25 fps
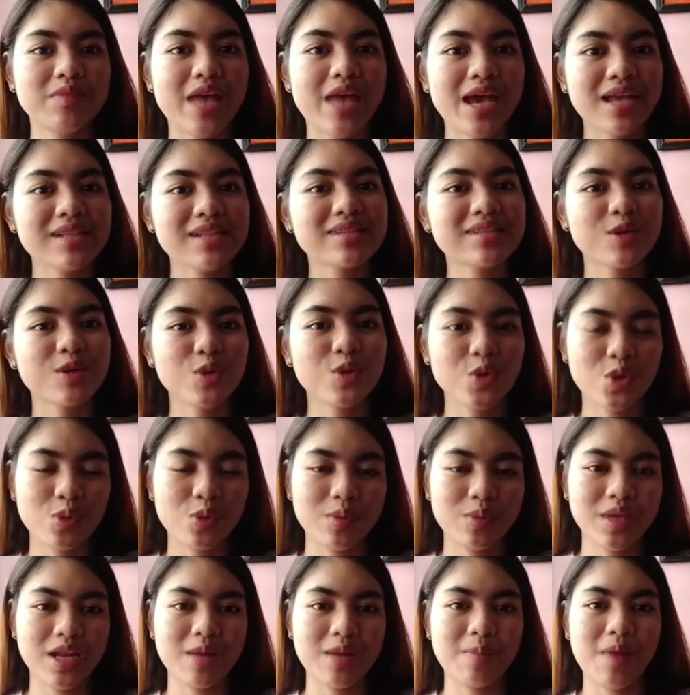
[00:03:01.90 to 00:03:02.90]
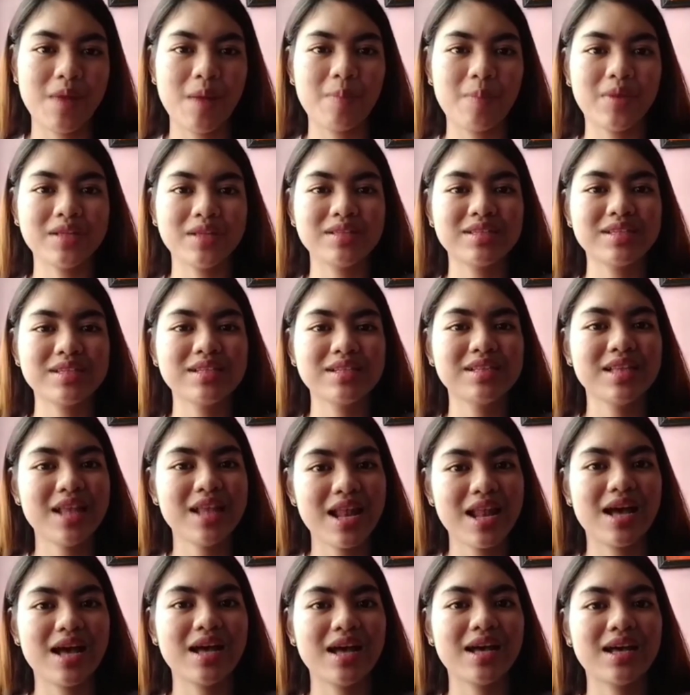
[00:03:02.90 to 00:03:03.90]
dahil siguro may napapansin
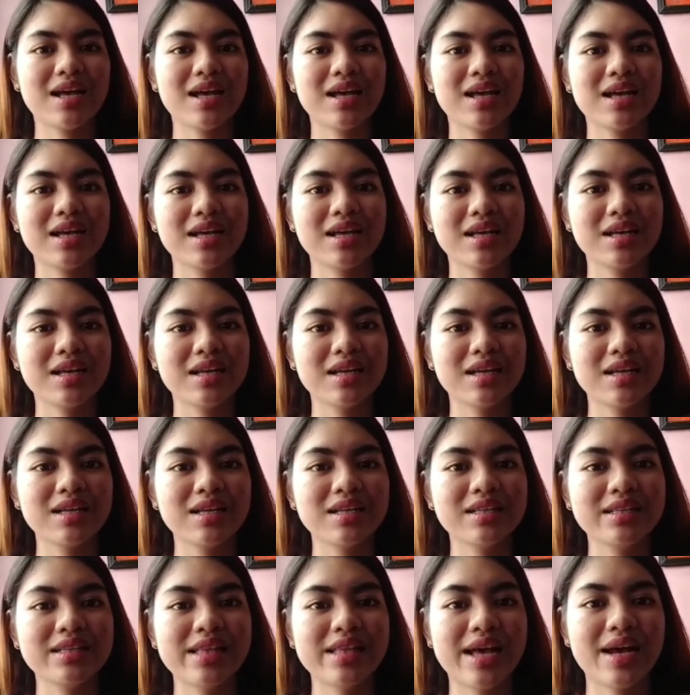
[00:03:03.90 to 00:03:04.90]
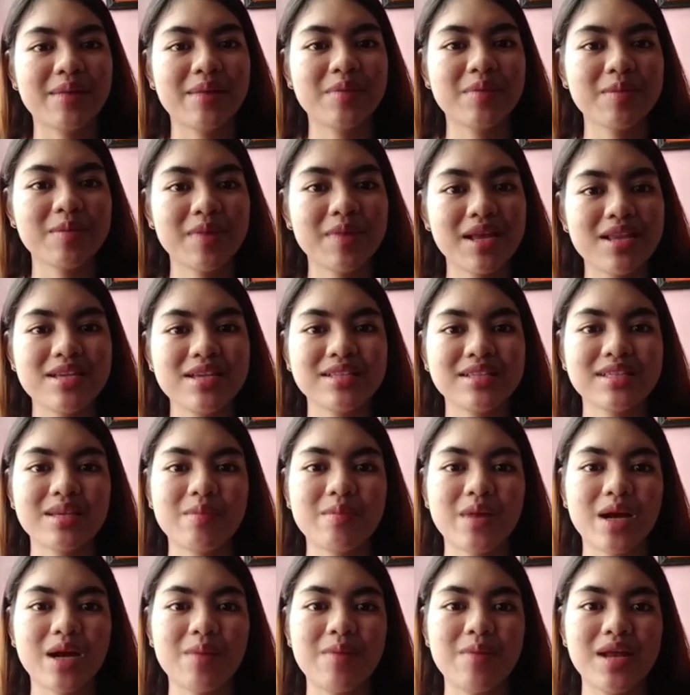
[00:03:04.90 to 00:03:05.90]
nila na may mali
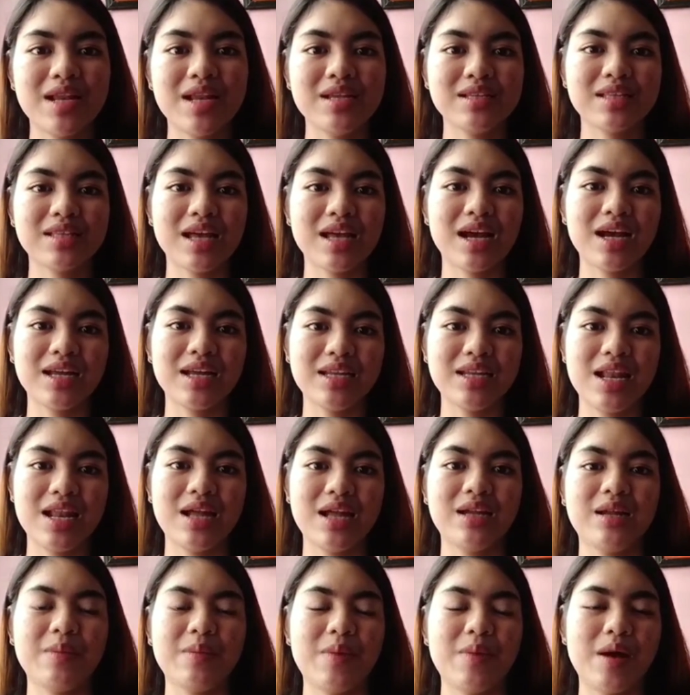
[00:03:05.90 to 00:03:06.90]
sa mga balitang kanilang